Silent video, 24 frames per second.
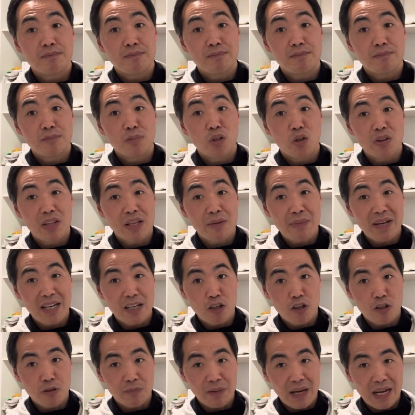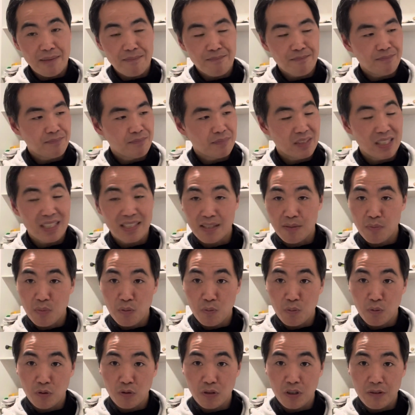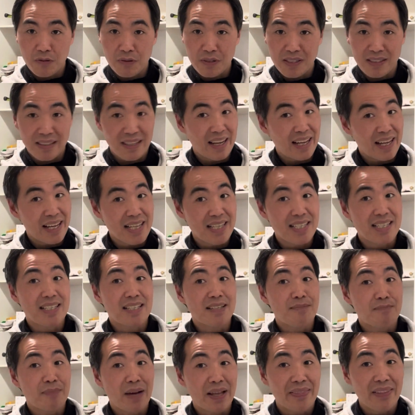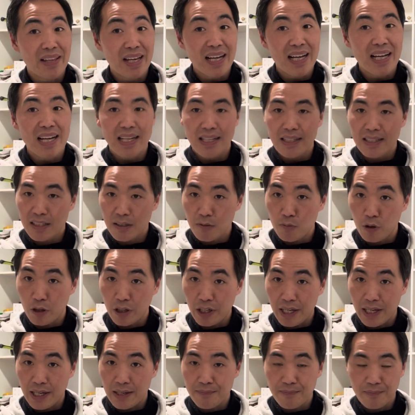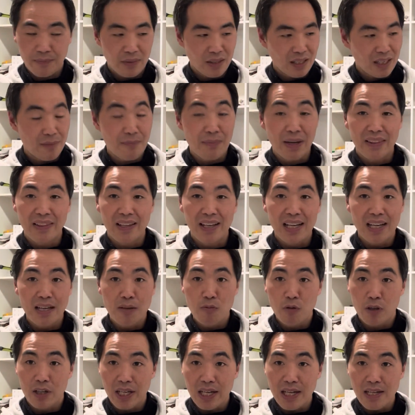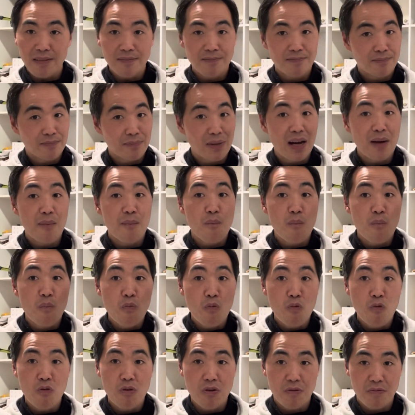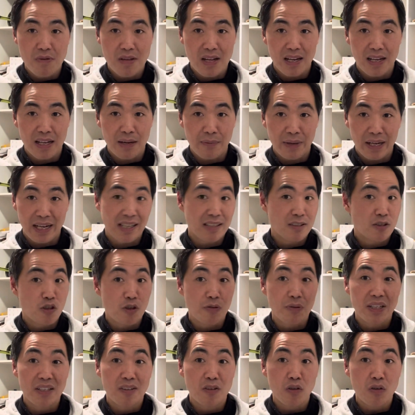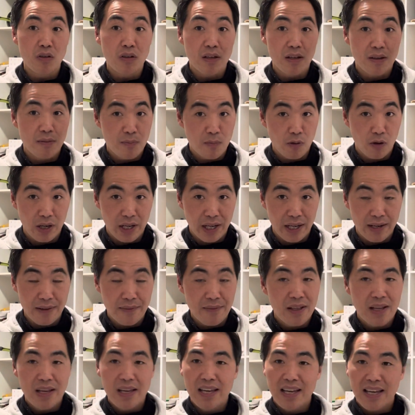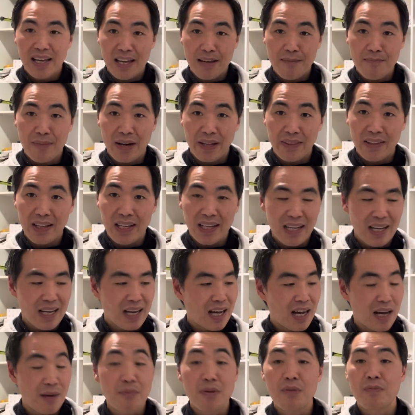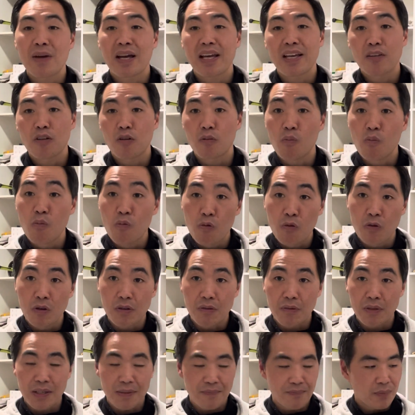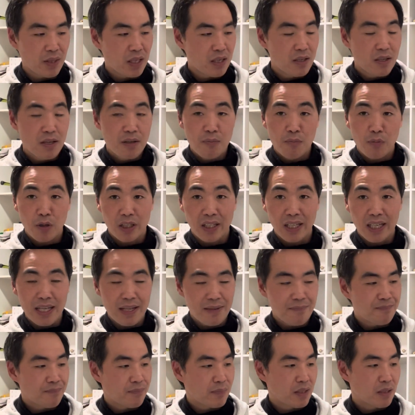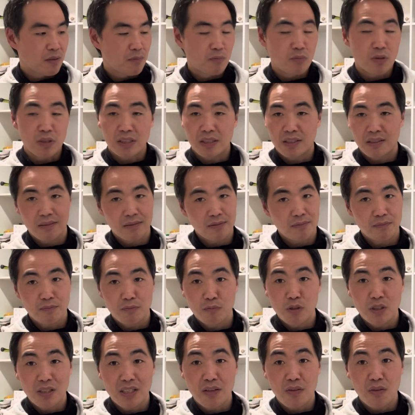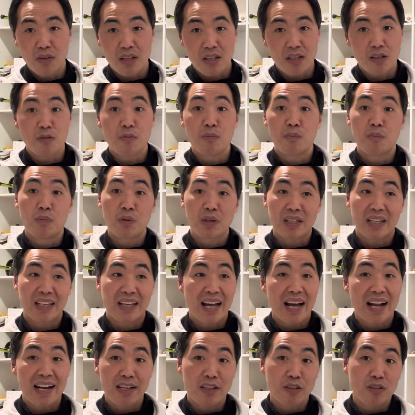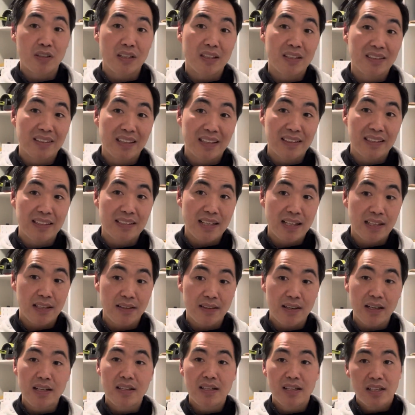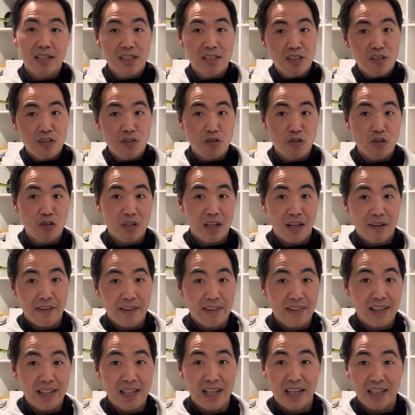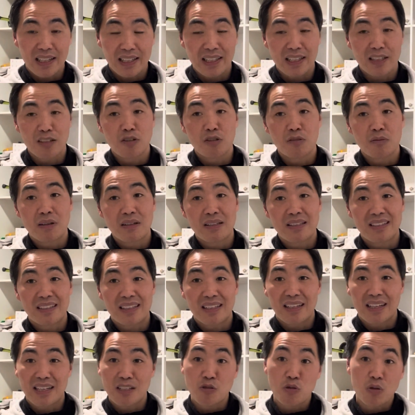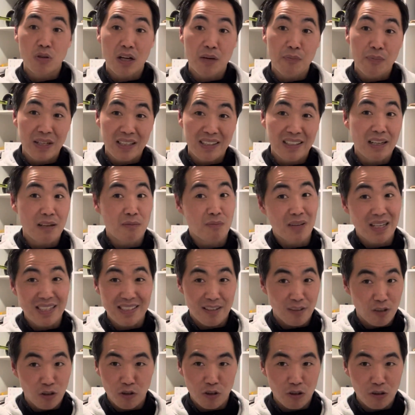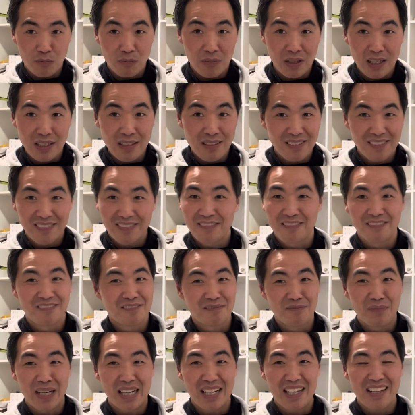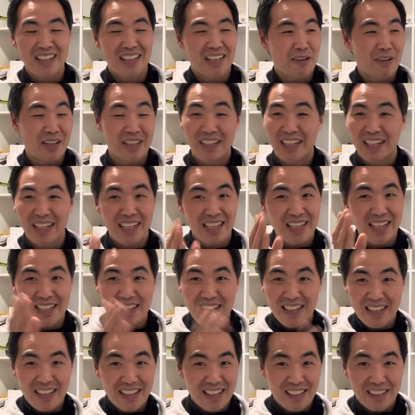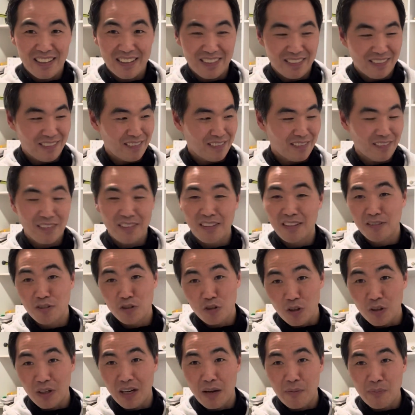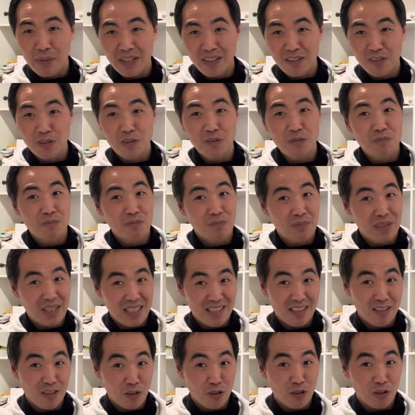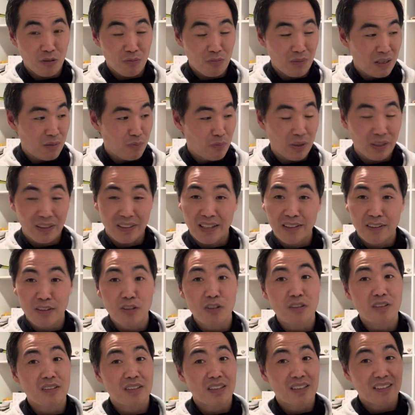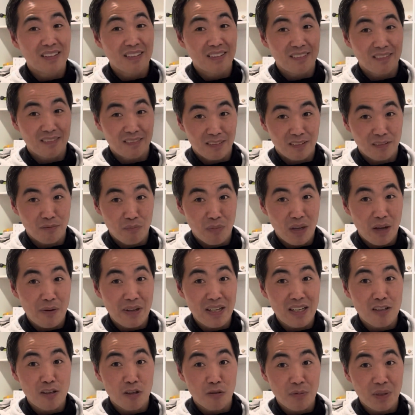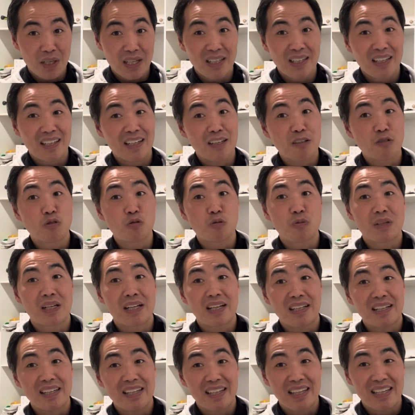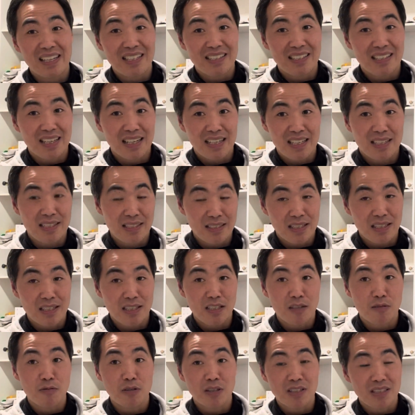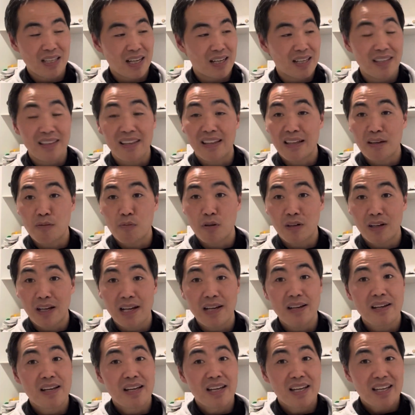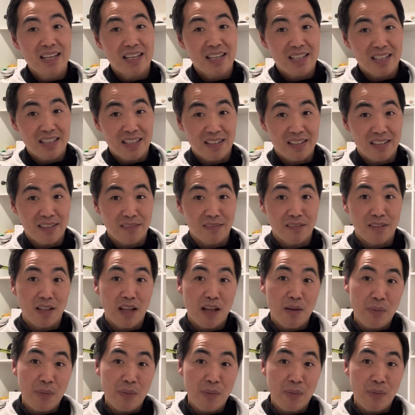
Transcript: donde mejor va, desde mi punto de vista, es bandeja y borea. En bandeja y borea va muy bien la parada, sobre todo en borea. En bandeja a mí me ha ido muy bien. ¿Por qué? Pues muy sencillo, porque al no tener tanta salida, yo la bandeja, que normalmente la suelo apretar más de lo normal, ¿vale? La bandeja mm, yo la aprieto más de lo normal. Por tanto, mm, me ha venido bien que no tuviera esa excesiva salida de bola y he